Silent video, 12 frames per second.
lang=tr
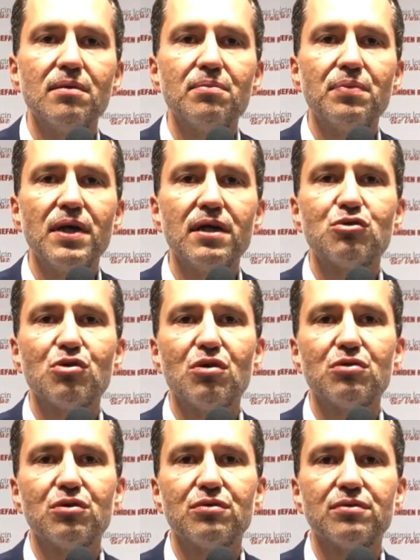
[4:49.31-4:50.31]
pek
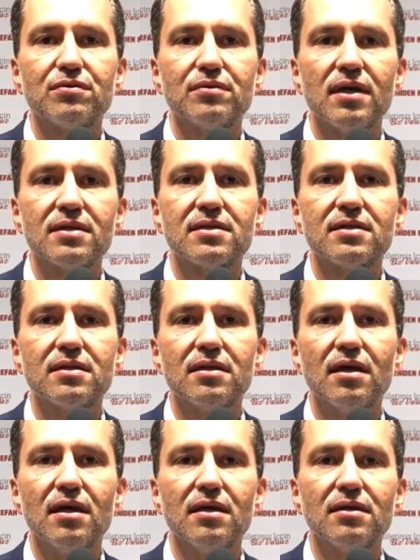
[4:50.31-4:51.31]
çoğunun
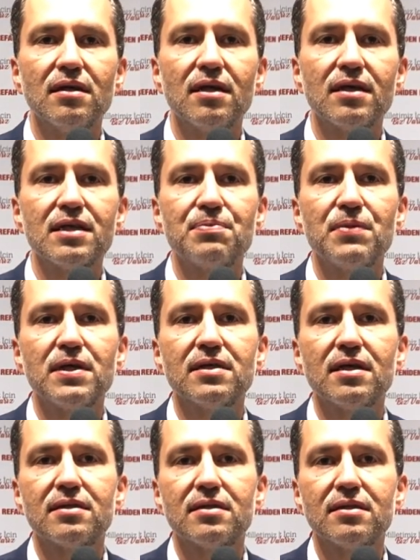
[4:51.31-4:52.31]
aslında haraç
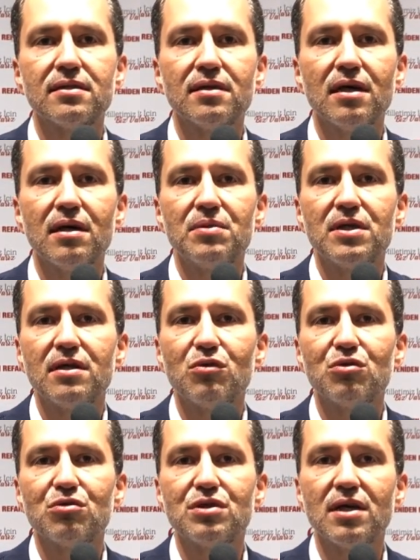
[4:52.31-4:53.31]
mezat tabirine
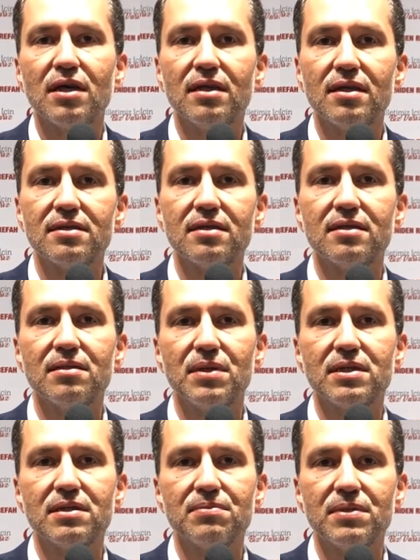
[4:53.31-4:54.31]
uygun şekilde
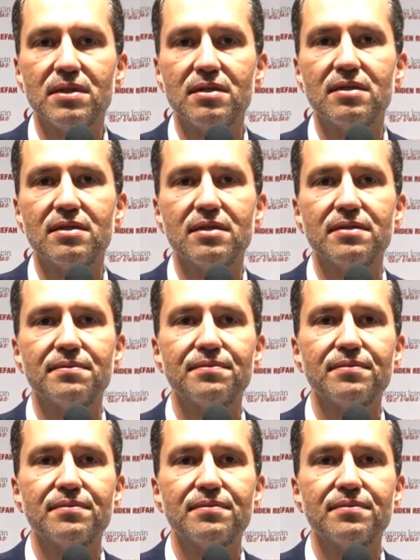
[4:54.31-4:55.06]
satılması birincisi